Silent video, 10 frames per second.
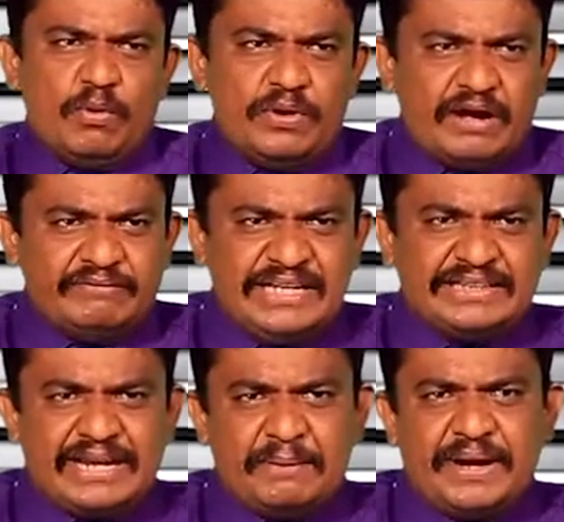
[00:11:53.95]
உணவின்
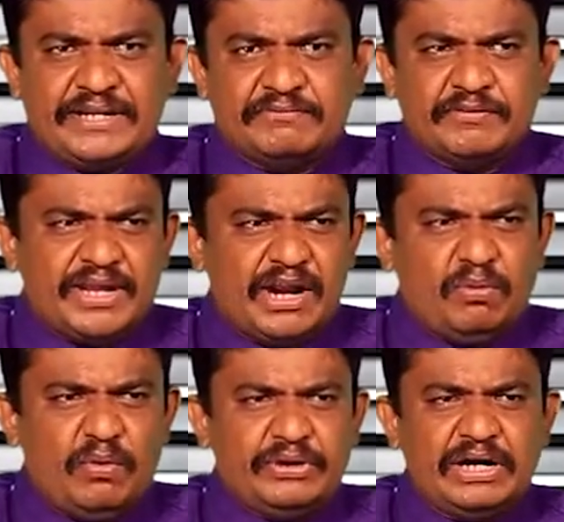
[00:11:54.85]
தரம் மற்றும்
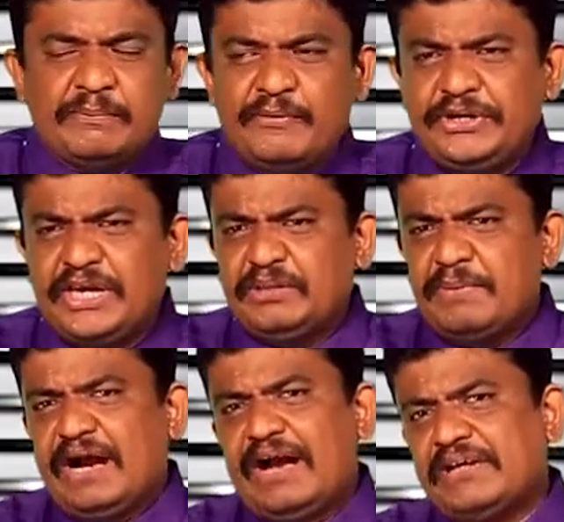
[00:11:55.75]
விவரக்கூறுகள்
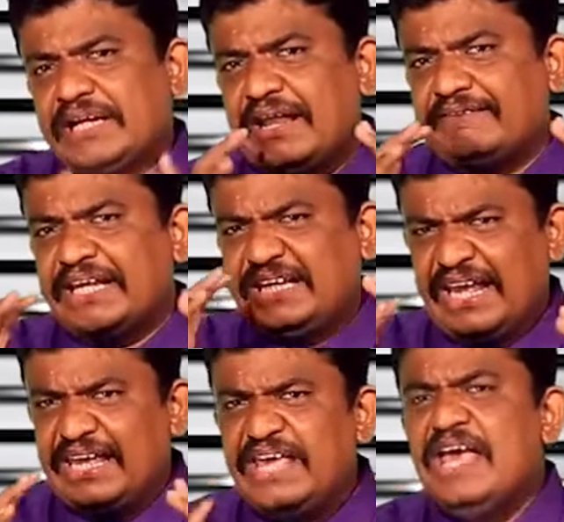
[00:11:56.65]
முக்கியமாக அவர்கள் அவற்றை